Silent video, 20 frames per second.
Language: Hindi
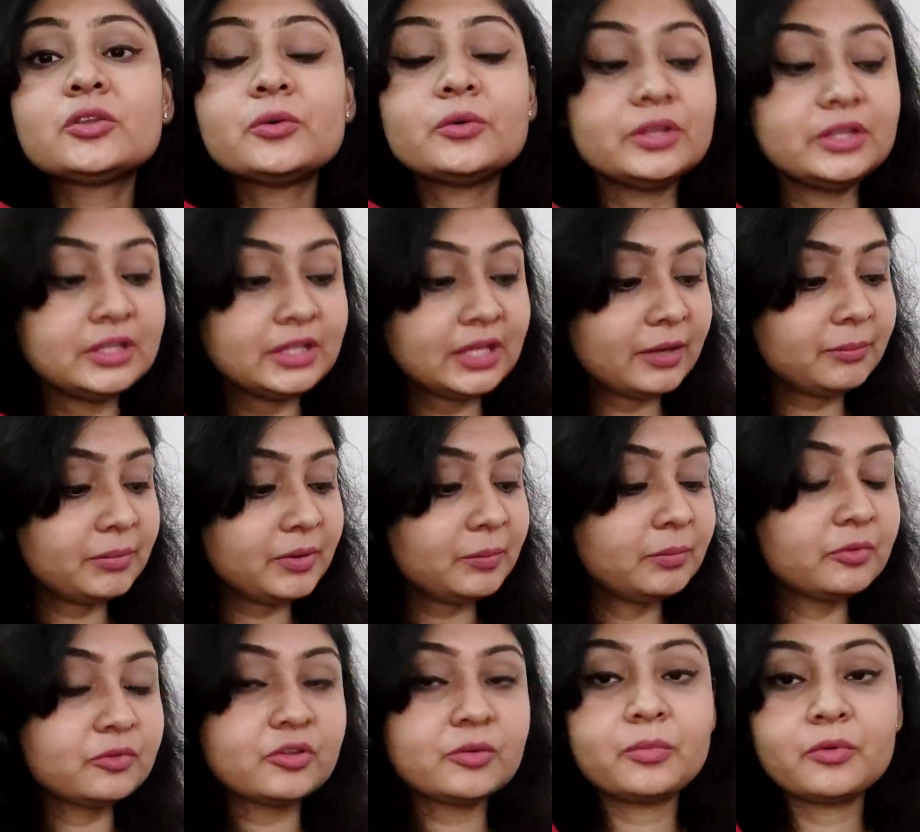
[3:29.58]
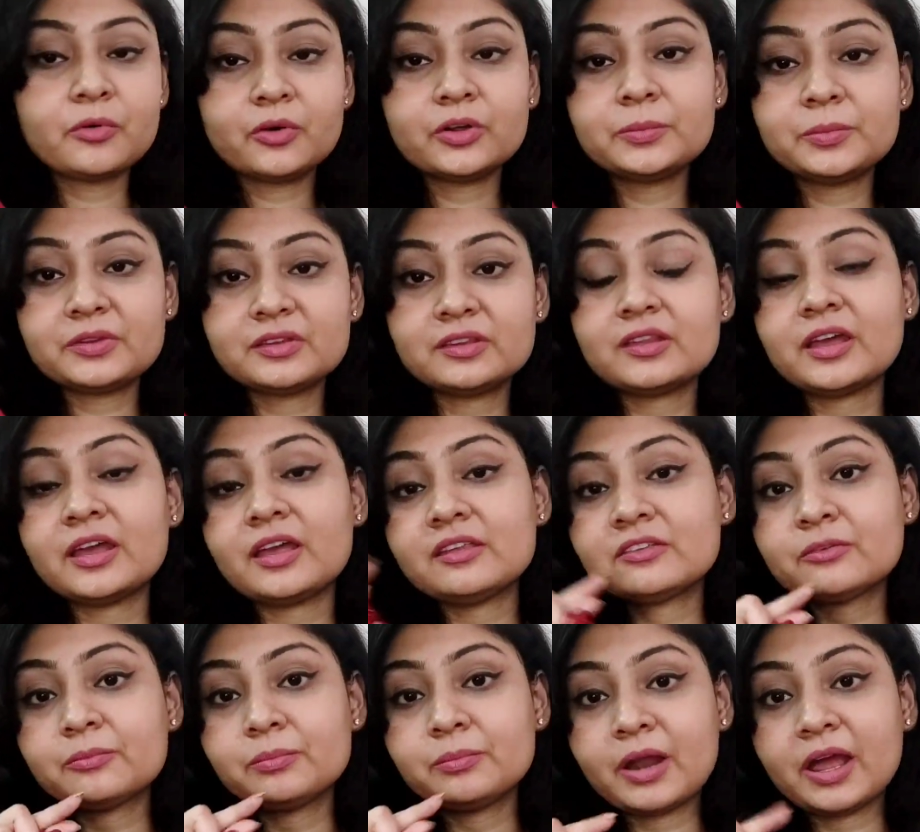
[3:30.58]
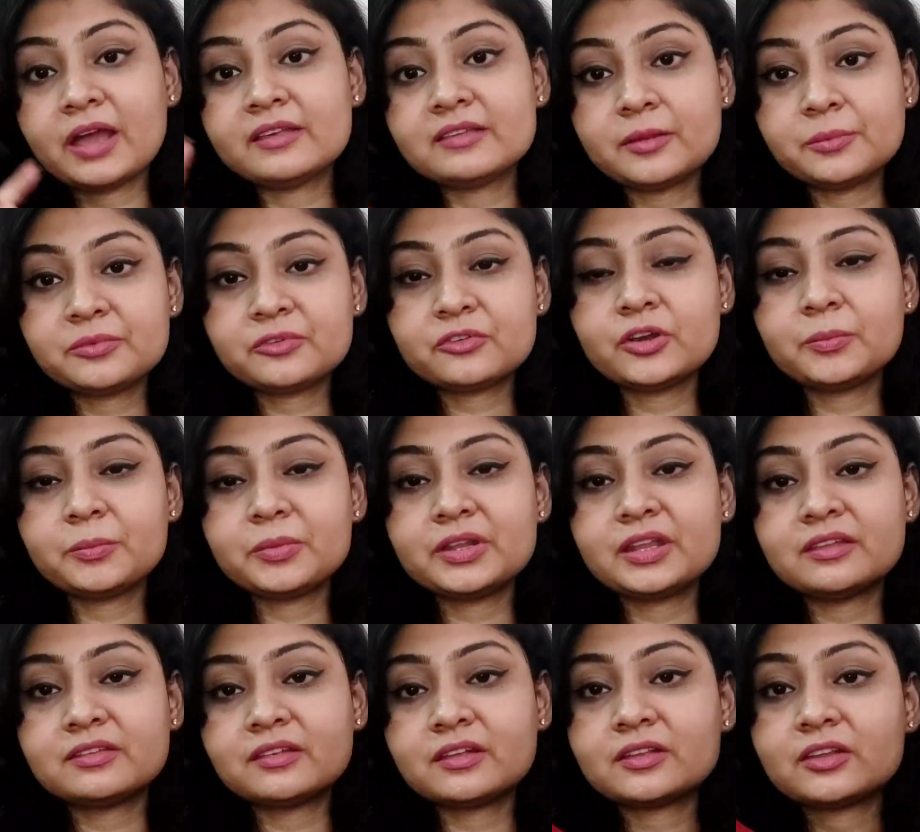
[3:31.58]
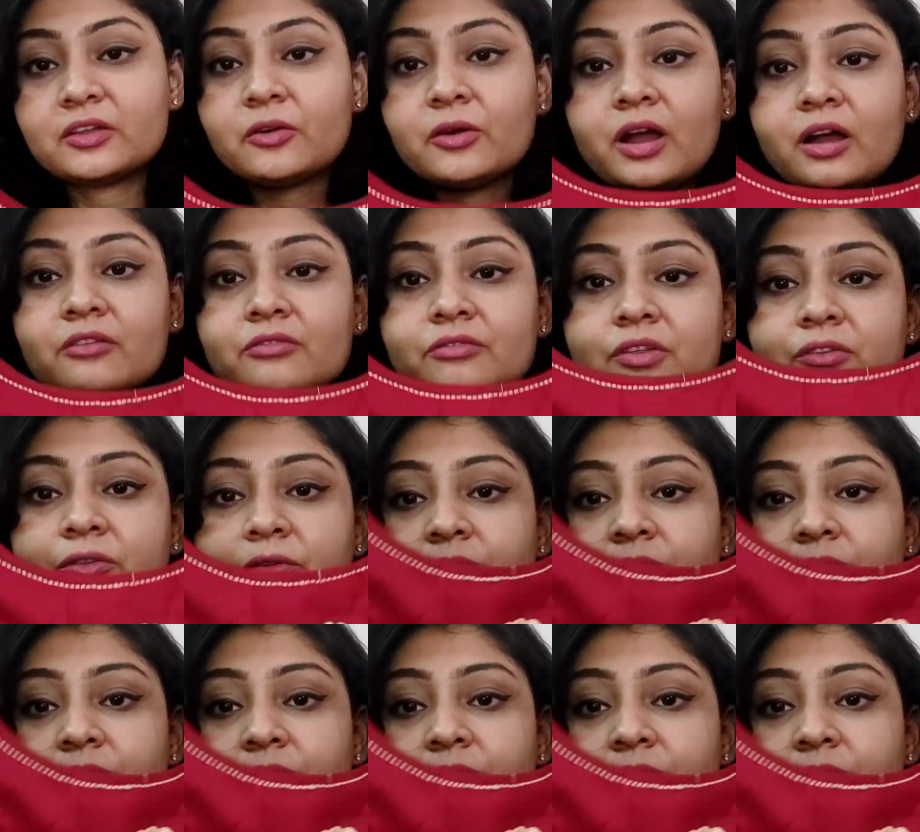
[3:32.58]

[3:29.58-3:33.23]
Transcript: तो ये भी मुझे बहुत पसंद आया प्राइस आप स्क्रीन पर देख सकते हो काफ़ी